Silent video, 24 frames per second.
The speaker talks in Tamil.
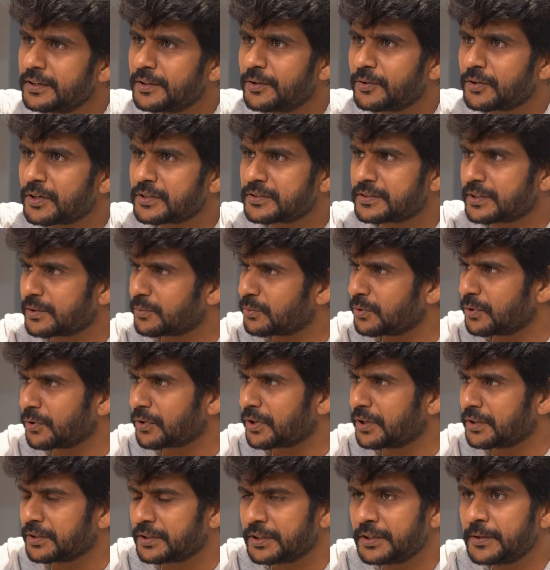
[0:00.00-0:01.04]
லோகேஷ் சார் உள்ளே
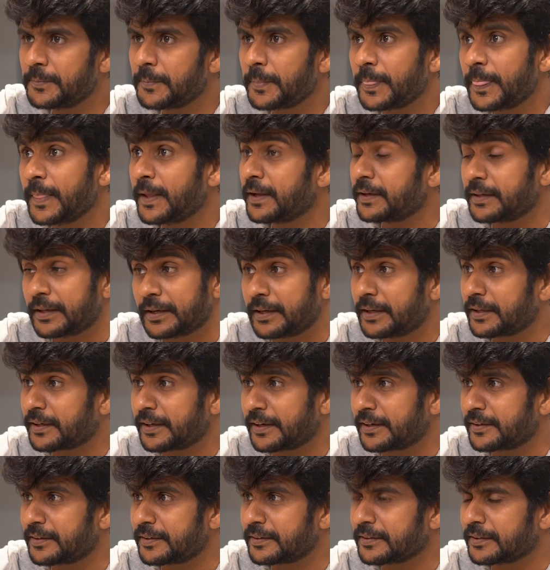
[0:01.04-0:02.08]
உட்காந்துட்டு நல்ல
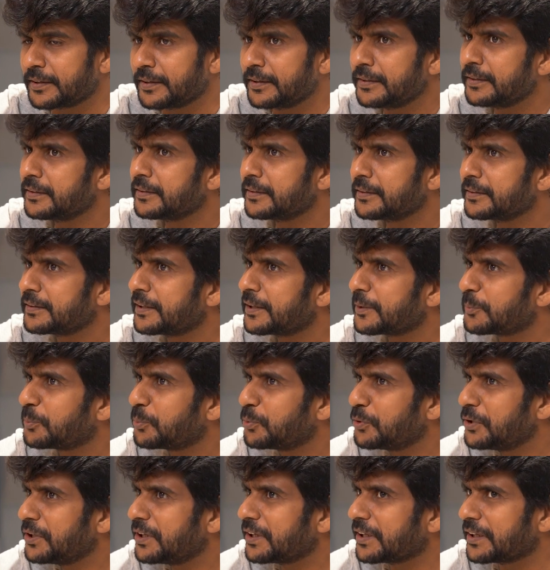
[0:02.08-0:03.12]
கேரக்டருங்க எனக்கு
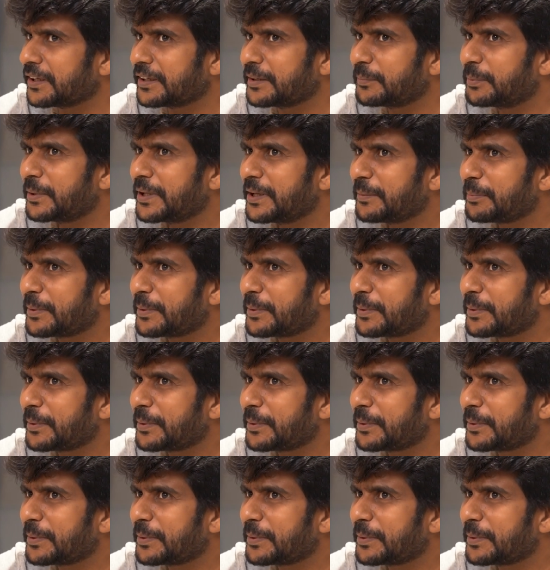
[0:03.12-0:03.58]
புரியல இப்படியே